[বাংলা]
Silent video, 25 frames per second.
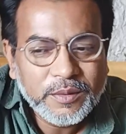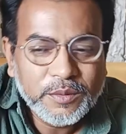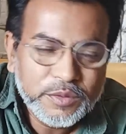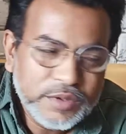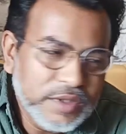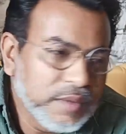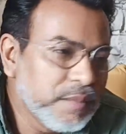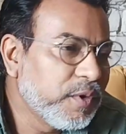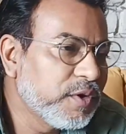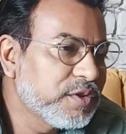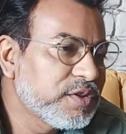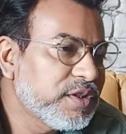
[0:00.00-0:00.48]

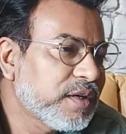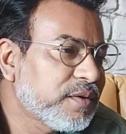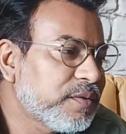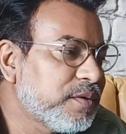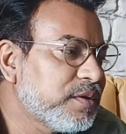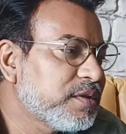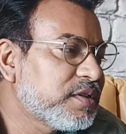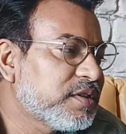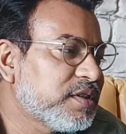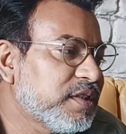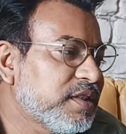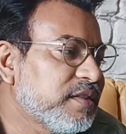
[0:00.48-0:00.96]
উনি মজা
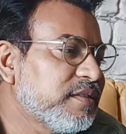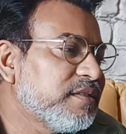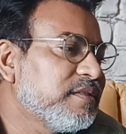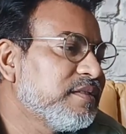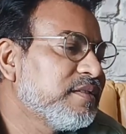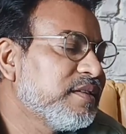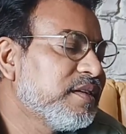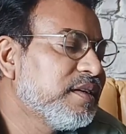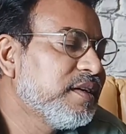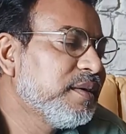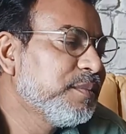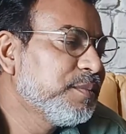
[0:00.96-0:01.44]
করছেন
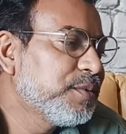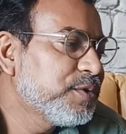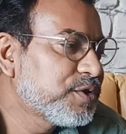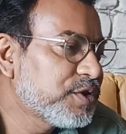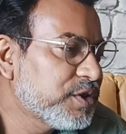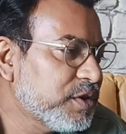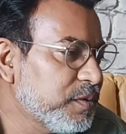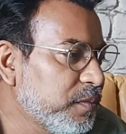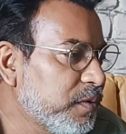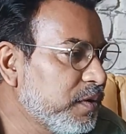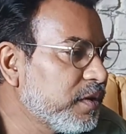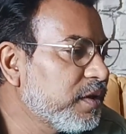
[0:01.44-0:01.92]

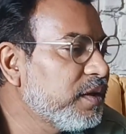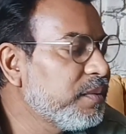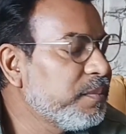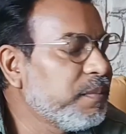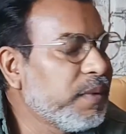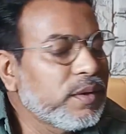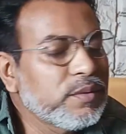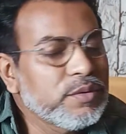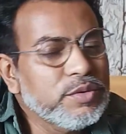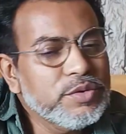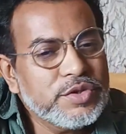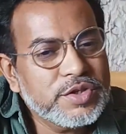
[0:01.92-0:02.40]
পশ্চিমবঙ্গের
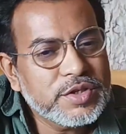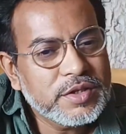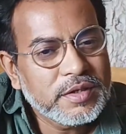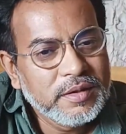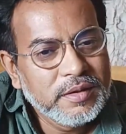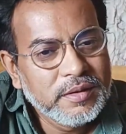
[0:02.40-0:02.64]
মানুষ